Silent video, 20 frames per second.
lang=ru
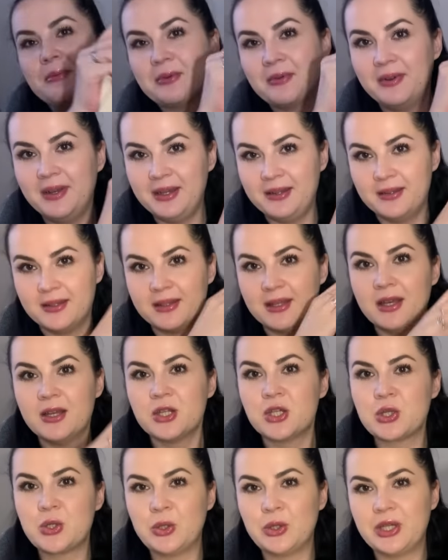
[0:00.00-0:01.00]
говорила, да,
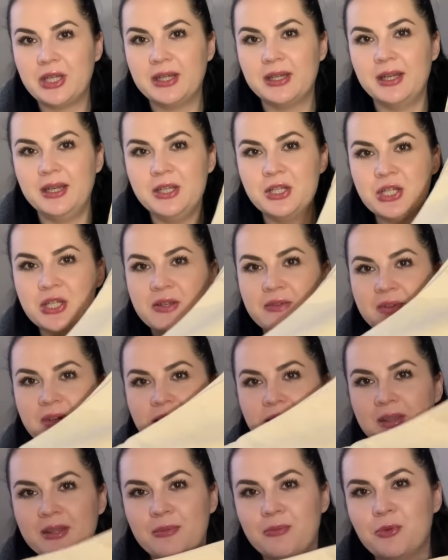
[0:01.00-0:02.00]
желтый-коричневый –
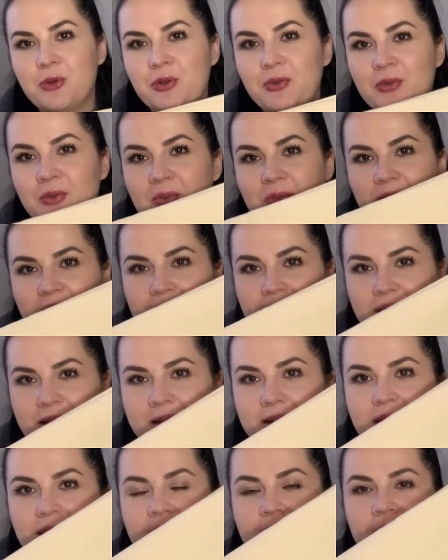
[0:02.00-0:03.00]
это мой фаворит.